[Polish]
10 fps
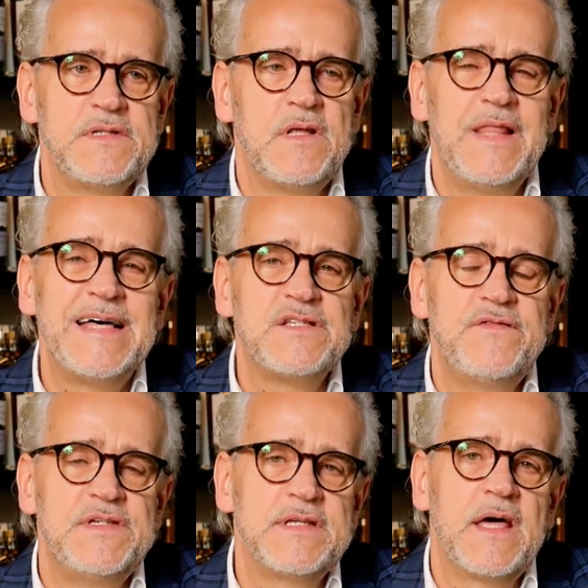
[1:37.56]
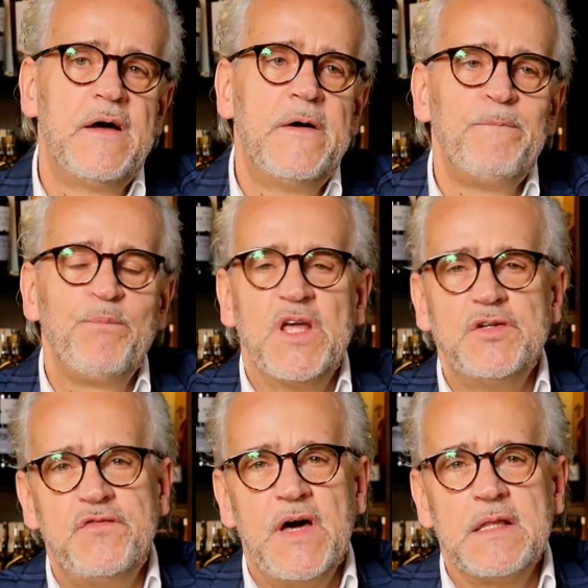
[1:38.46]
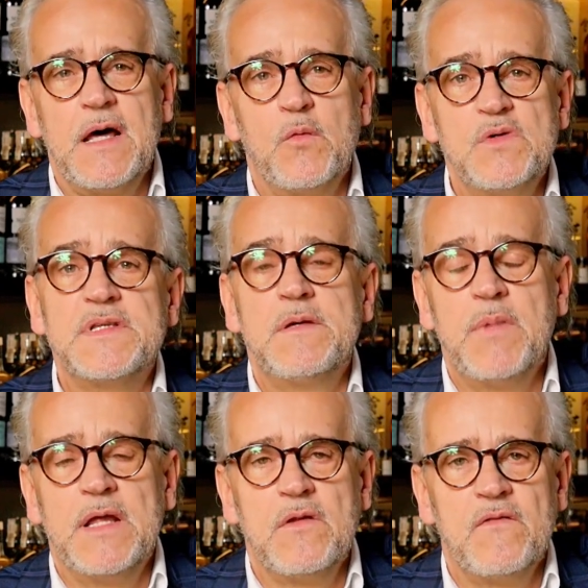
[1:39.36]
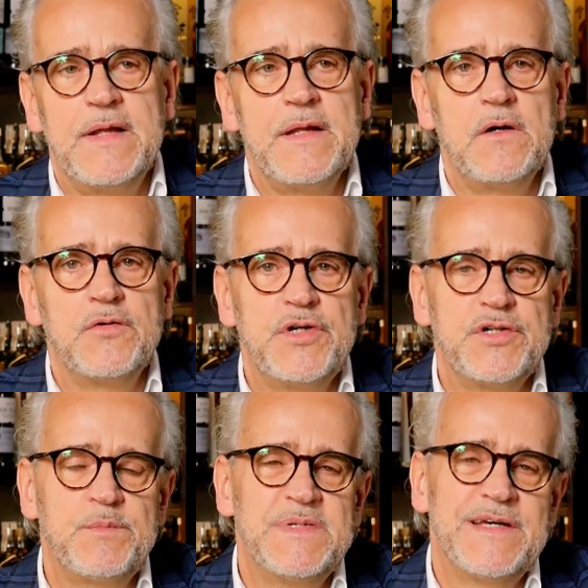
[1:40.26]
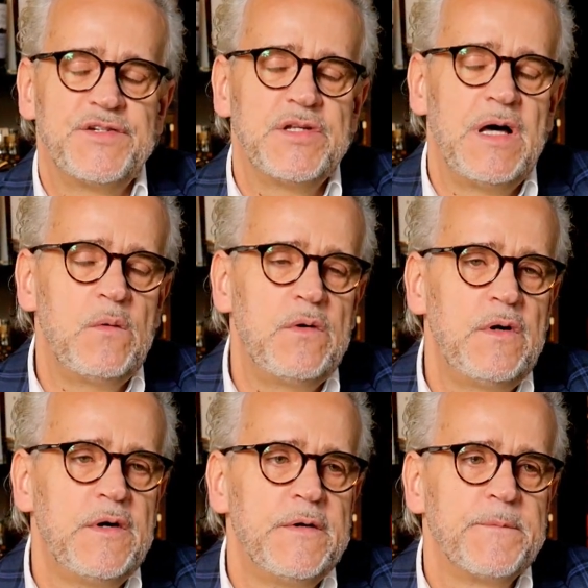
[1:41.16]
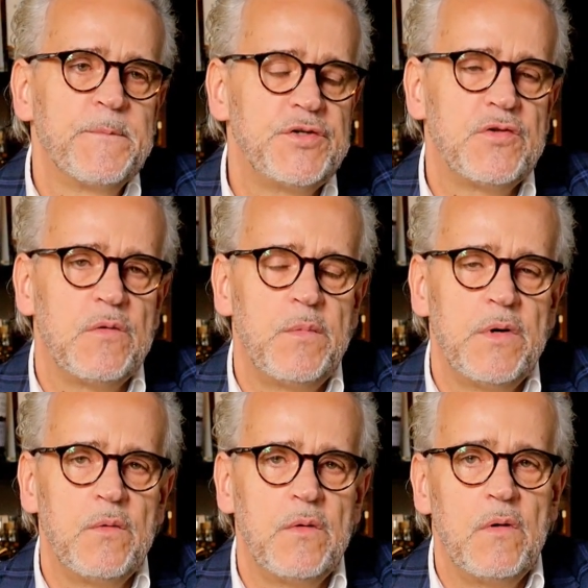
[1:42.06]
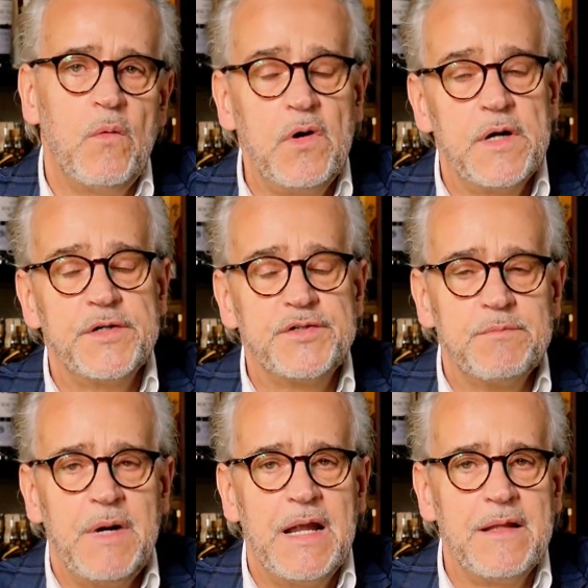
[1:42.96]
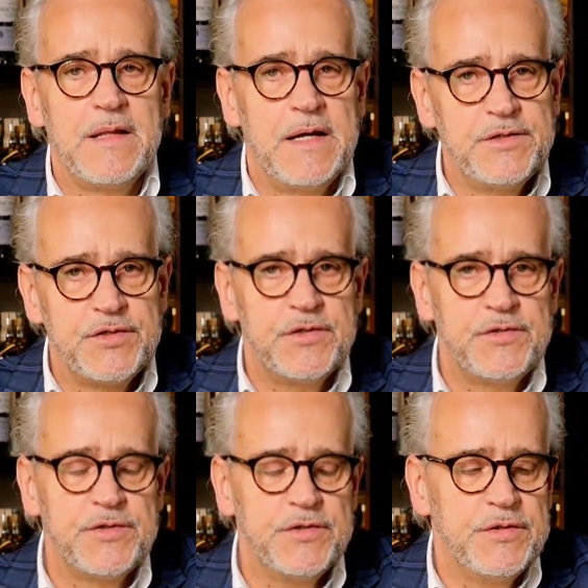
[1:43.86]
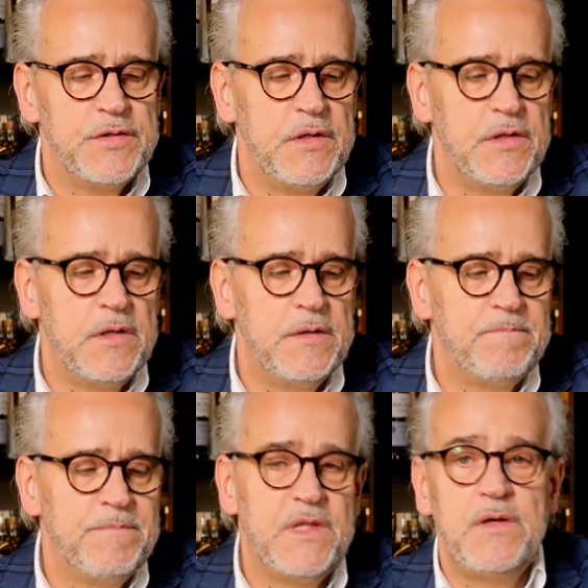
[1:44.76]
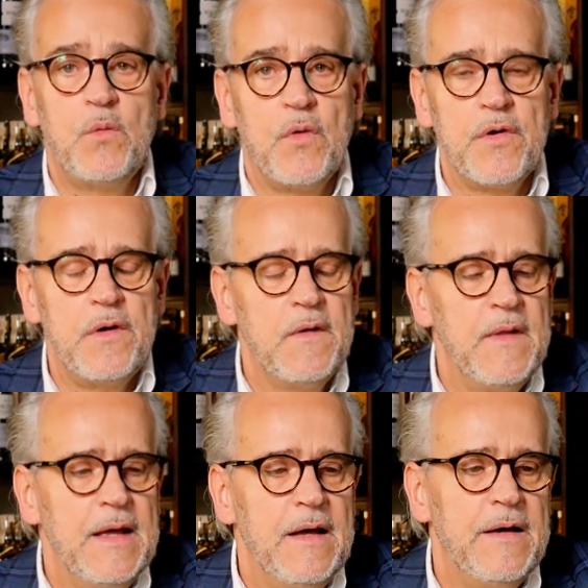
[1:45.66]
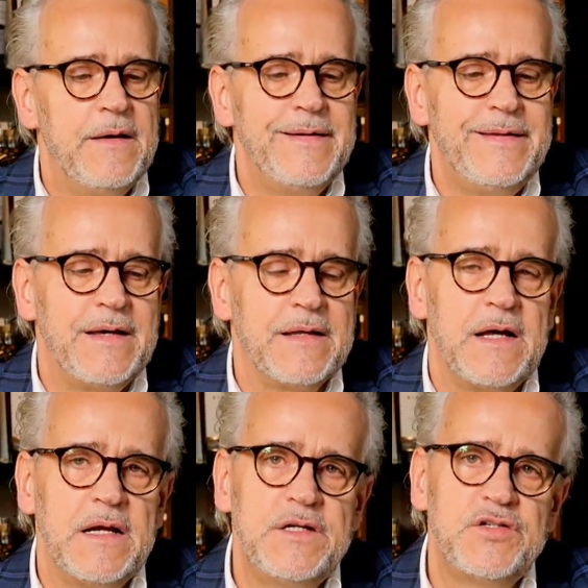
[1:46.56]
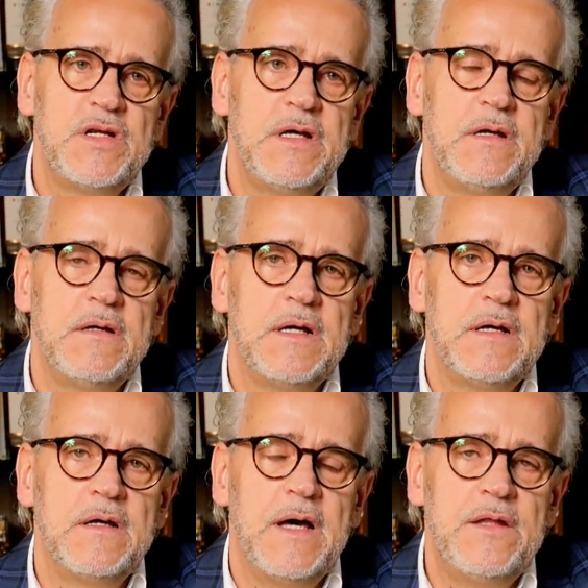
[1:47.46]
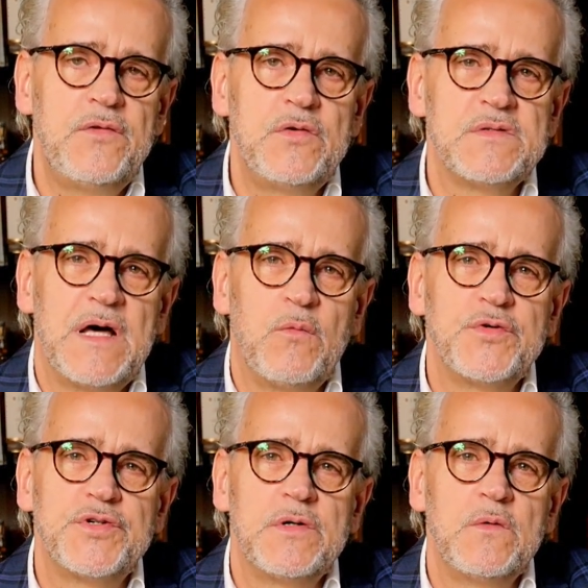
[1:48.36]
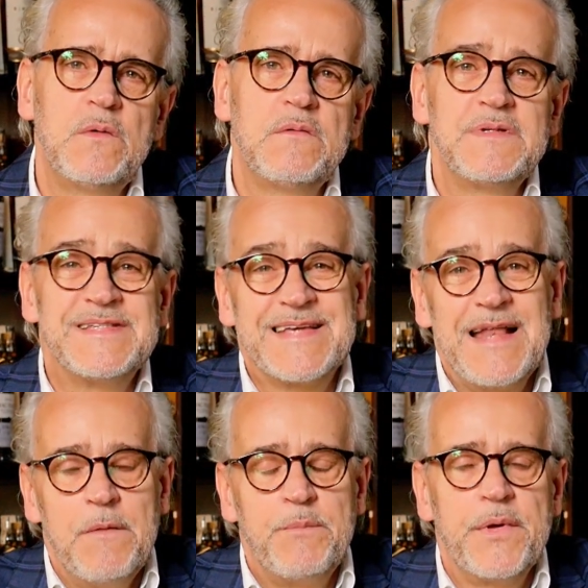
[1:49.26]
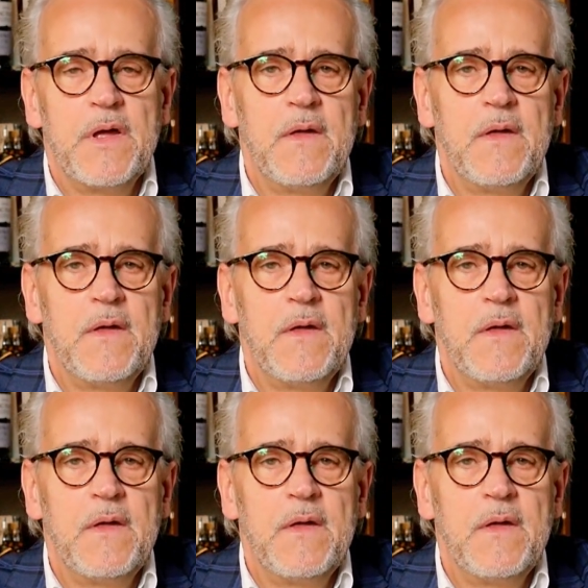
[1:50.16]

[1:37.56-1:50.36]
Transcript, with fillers: nazwisk, świata whisky blendowanej chociażby zaczynało. Czy to był Walker, czy Ballantyne, czy, czy e, Dewar e, i tak dalej. Czyli Andrew założył sklep